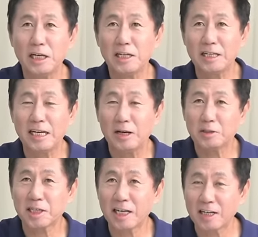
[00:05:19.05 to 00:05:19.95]
내리게 해요,
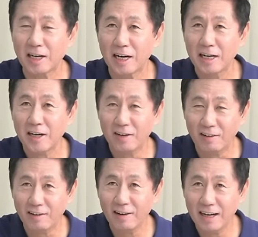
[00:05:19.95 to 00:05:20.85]
자기가?
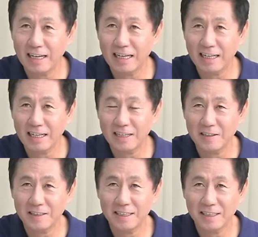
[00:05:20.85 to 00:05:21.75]
어?
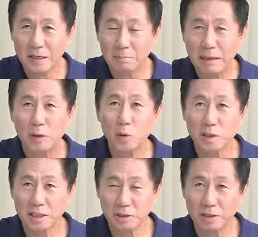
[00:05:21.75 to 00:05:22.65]
배
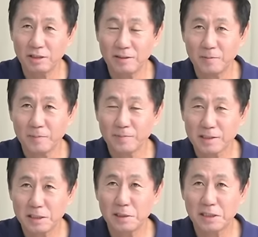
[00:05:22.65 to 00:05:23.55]
농사 져요?
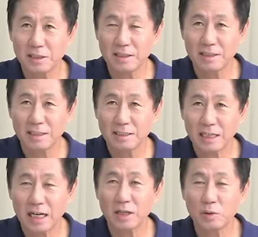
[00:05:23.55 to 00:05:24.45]
집에서?
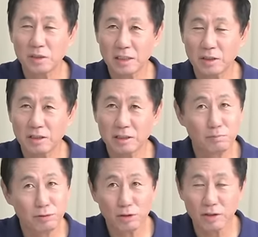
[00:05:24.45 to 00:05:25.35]
사과 농사 져요? 그래서
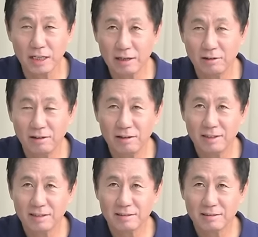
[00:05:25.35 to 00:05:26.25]
풀 거예요?
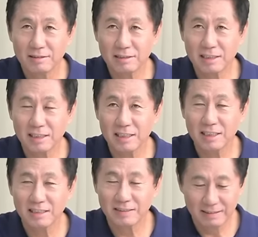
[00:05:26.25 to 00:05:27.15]
참.
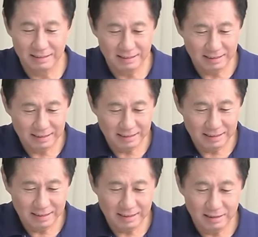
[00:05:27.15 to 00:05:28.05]

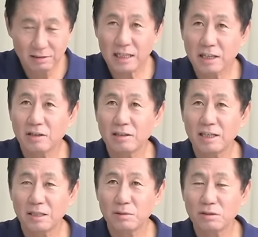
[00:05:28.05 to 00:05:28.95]
그 가격을
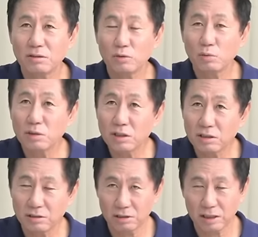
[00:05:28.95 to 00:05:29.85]
내리면
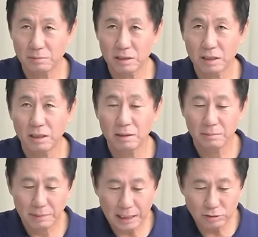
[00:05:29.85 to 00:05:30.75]
농민들은 어떡합니까?
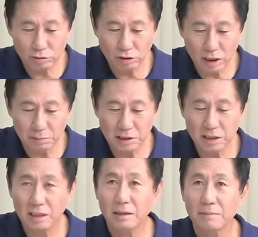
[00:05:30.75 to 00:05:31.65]

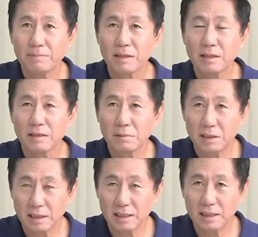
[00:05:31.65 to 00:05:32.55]
배추값이
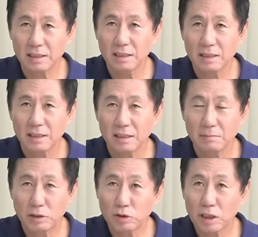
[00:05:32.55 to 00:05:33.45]
비싸다.
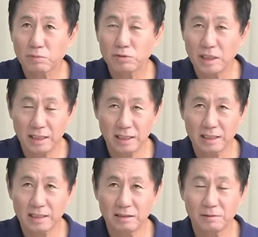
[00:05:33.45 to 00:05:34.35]
배추값도
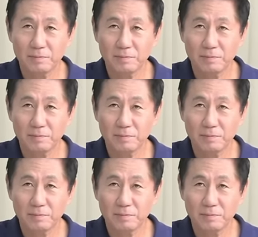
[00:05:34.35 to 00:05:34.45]
내리겠대요.